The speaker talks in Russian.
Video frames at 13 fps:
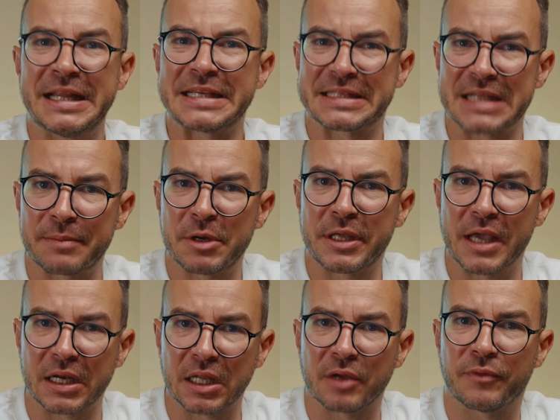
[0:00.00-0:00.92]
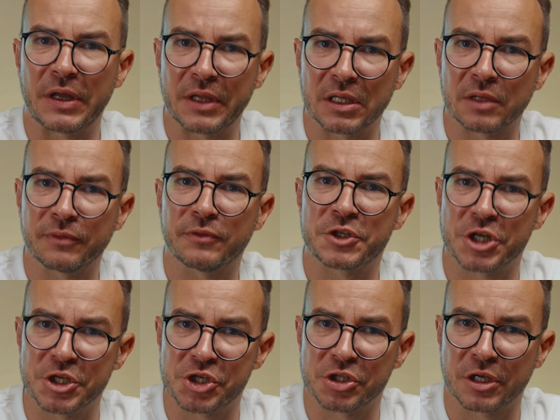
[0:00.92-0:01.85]
для самых ярких фанатов
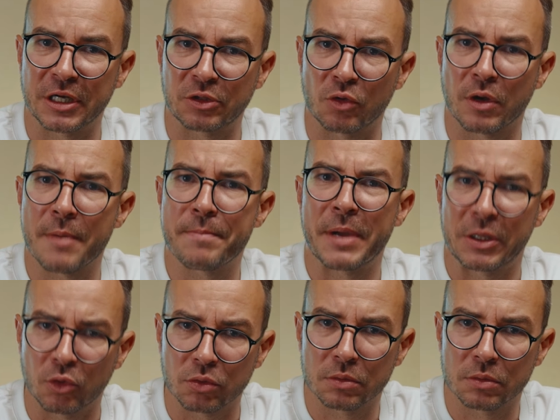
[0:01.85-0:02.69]
женщины, которая поет.